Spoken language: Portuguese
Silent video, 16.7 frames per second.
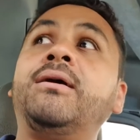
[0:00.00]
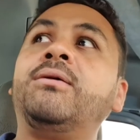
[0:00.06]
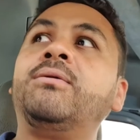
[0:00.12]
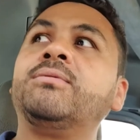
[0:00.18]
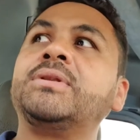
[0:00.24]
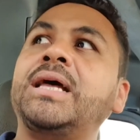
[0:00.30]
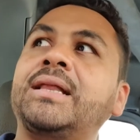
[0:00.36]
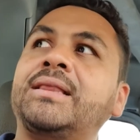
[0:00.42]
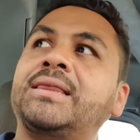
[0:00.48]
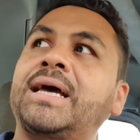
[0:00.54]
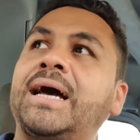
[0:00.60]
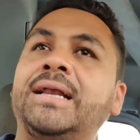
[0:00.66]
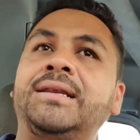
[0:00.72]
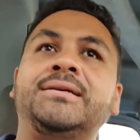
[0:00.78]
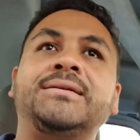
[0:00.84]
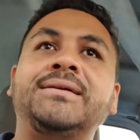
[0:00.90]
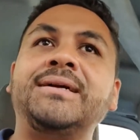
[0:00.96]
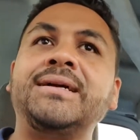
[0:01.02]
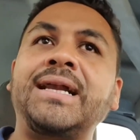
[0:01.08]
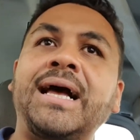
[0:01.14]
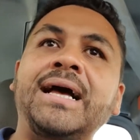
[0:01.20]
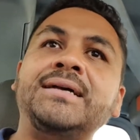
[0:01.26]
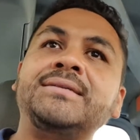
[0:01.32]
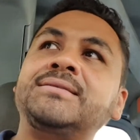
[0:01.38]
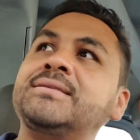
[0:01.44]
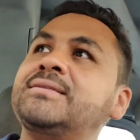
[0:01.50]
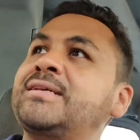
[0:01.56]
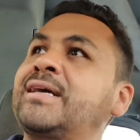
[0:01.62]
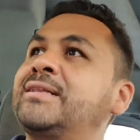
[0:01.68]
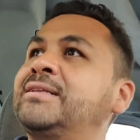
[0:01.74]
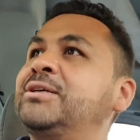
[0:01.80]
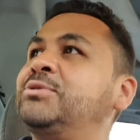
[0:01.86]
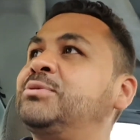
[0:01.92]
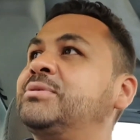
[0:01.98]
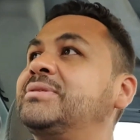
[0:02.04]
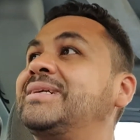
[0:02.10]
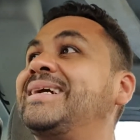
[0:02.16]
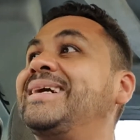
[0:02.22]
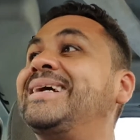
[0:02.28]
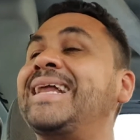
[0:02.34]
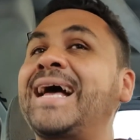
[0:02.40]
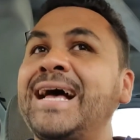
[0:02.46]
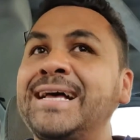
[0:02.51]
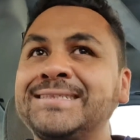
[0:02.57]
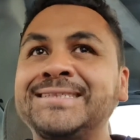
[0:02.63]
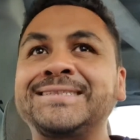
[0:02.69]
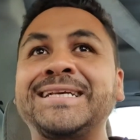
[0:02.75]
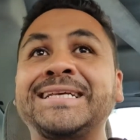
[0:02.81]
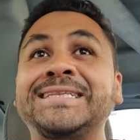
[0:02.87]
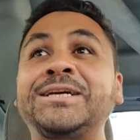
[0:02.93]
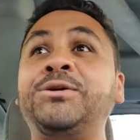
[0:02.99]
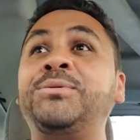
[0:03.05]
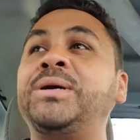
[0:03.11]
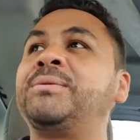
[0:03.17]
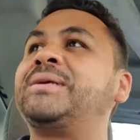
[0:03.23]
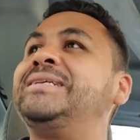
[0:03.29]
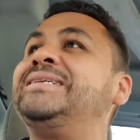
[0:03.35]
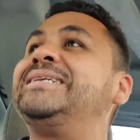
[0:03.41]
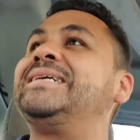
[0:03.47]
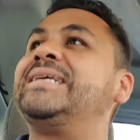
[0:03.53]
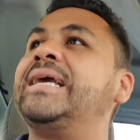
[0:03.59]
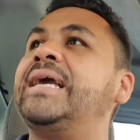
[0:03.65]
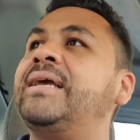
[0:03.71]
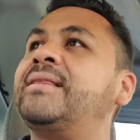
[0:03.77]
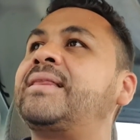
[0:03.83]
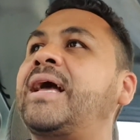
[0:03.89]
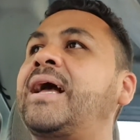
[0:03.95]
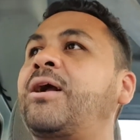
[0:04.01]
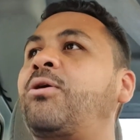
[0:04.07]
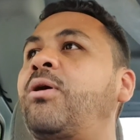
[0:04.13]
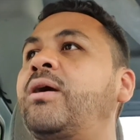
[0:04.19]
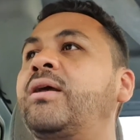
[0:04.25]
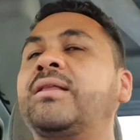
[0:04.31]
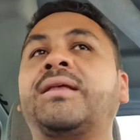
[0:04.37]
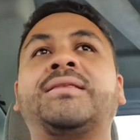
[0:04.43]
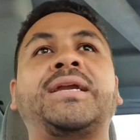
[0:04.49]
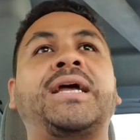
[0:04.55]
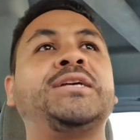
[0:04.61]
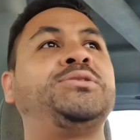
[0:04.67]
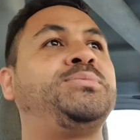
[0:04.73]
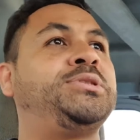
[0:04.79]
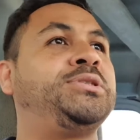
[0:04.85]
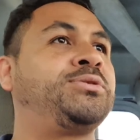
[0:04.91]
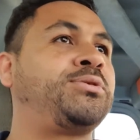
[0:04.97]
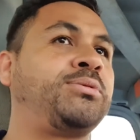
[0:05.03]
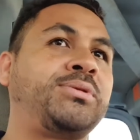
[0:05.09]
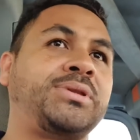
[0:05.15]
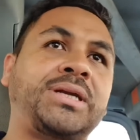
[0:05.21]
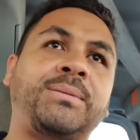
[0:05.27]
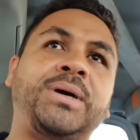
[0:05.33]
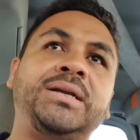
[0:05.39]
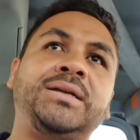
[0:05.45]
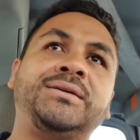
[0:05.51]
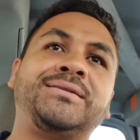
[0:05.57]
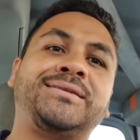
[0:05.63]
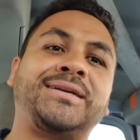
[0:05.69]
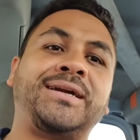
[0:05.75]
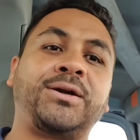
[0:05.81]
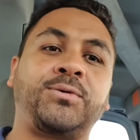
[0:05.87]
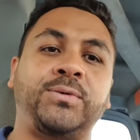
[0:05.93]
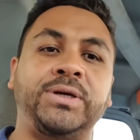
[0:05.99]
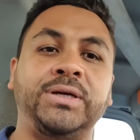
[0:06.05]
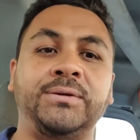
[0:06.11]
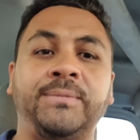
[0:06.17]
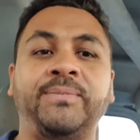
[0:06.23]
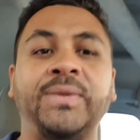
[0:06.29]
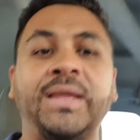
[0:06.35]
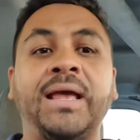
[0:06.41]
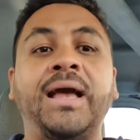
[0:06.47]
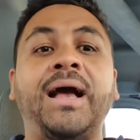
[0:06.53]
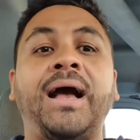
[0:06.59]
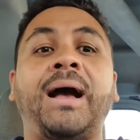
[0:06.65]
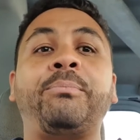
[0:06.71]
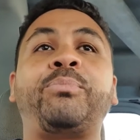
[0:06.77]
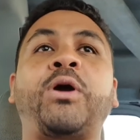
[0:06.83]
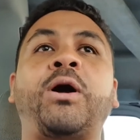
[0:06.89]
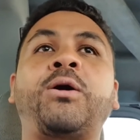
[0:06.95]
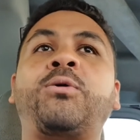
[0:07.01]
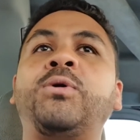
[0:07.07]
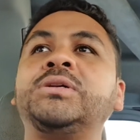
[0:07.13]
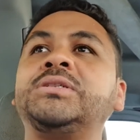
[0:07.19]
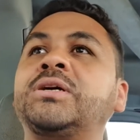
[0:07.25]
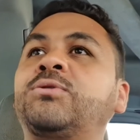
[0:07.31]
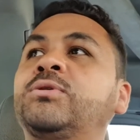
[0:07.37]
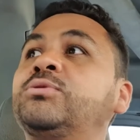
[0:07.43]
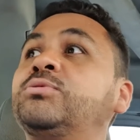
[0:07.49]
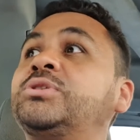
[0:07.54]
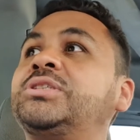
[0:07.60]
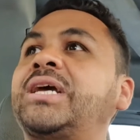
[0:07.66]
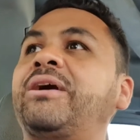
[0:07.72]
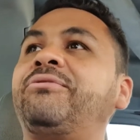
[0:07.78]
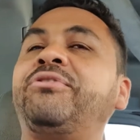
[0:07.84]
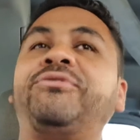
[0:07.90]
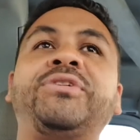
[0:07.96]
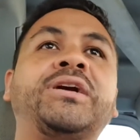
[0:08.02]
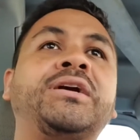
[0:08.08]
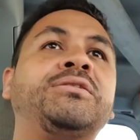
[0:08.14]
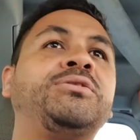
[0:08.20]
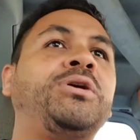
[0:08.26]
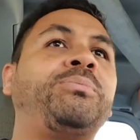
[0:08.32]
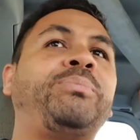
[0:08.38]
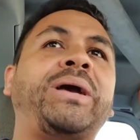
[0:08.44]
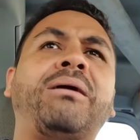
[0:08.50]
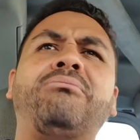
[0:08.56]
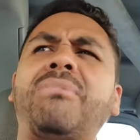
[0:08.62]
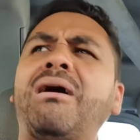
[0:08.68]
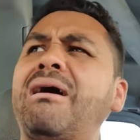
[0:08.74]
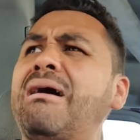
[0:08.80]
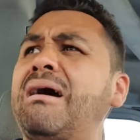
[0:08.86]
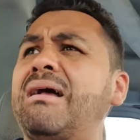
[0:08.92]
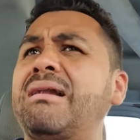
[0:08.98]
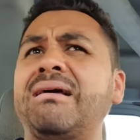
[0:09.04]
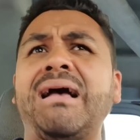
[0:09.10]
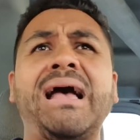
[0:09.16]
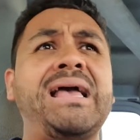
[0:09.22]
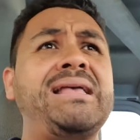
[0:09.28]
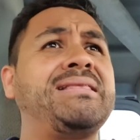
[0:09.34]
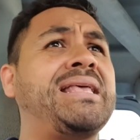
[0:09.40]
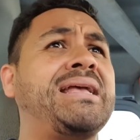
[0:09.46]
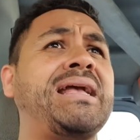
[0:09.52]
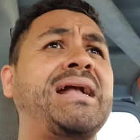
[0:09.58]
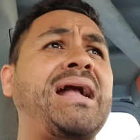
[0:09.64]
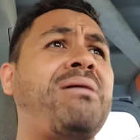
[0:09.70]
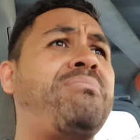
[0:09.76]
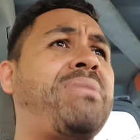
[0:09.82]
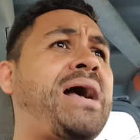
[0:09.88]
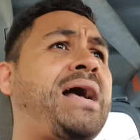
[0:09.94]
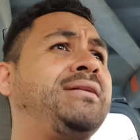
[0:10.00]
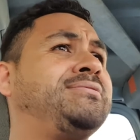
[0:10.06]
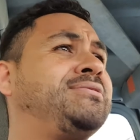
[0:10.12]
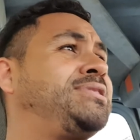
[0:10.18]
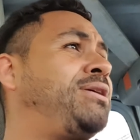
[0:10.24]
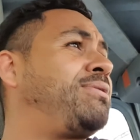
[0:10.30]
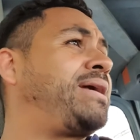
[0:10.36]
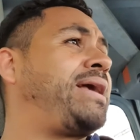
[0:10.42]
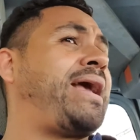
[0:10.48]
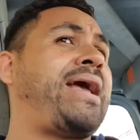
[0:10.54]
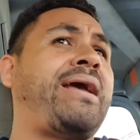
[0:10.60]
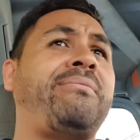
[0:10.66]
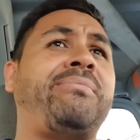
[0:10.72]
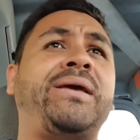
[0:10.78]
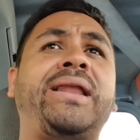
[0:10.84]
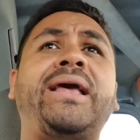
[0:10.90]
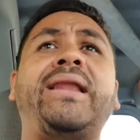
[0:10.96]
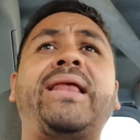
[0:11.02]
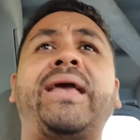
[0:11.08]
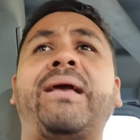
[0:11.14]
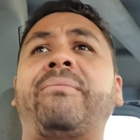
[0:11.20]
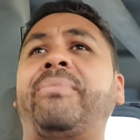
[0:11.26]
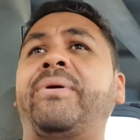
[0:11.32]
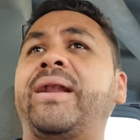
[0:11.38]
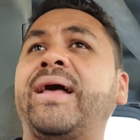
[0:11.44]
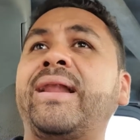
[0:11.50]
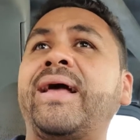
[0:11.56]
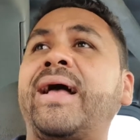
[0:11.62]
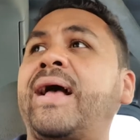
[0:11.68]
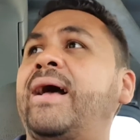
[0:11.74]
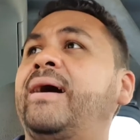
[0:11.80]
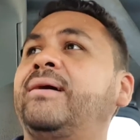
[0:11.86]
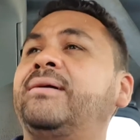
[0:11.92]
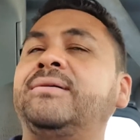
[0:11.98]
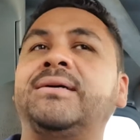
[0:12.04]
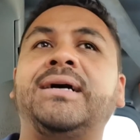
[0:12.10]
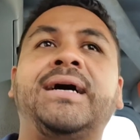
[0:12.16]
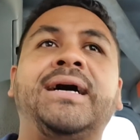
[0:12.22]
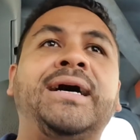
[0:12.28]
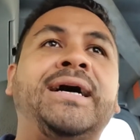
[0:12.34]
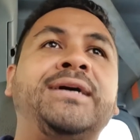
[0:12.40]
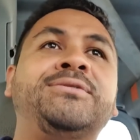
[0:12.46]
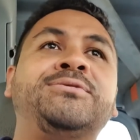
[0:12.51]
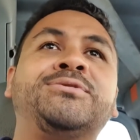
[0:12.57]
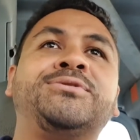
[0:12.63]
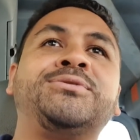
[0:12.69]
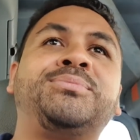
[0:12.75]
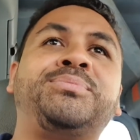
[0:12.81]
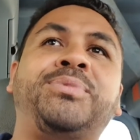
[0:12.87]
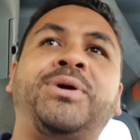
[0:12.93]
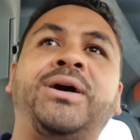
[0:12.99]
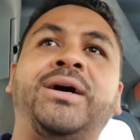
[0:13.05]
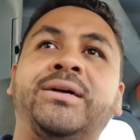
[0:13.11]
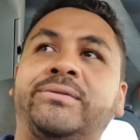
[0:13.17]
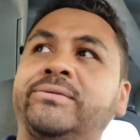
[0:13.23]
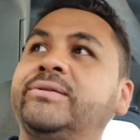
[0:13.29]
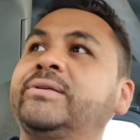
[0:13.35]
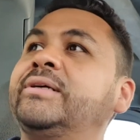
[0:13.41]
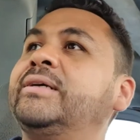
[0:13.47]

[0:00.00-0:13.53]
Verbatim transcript: um detalhe, graças a Deus, Graças a Deus mesmo, que ninguém tá correndo atrás de mim, tô trabalhando tranquilo. A pior coisa é quando o chefe fica no teu pé. Bora, ai, tem que acabar, não sei o que, bererê, parará. Ah, não suporta.